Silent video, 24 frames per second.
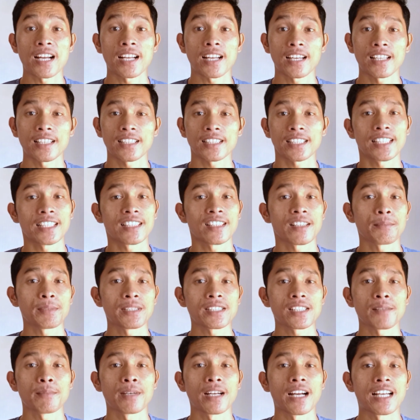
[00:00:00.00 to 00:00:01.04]
Bahkan kita
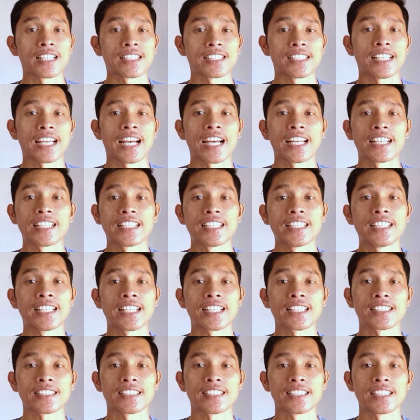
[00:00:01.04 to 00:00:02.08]
bisa mengasihani
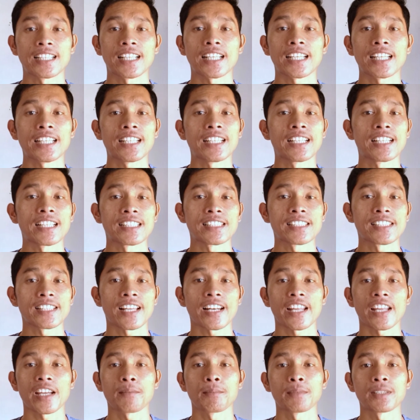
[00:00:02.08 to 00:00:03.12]
diri sendiri dengan
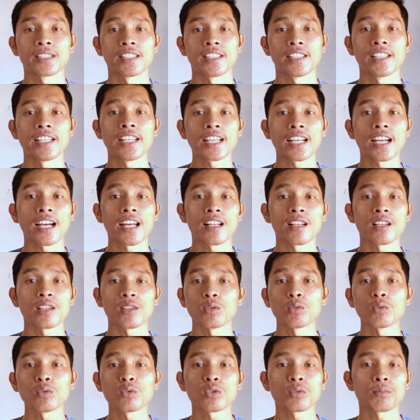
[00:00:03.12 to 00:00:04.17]
cara yang menyedihkan
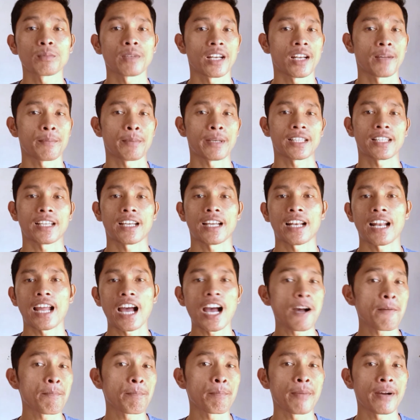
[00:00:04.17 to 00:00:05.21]
untuk mendapatkan
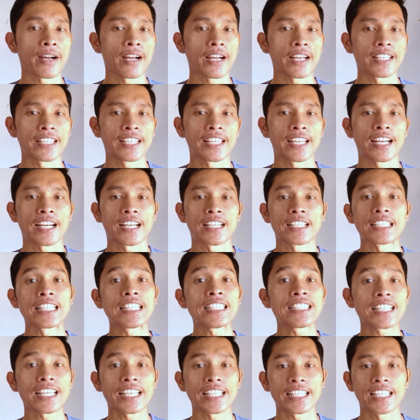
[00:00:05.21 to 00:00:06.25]
apa yang
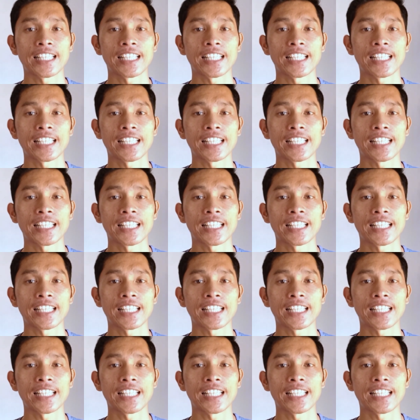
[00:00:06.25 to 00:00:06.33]
kita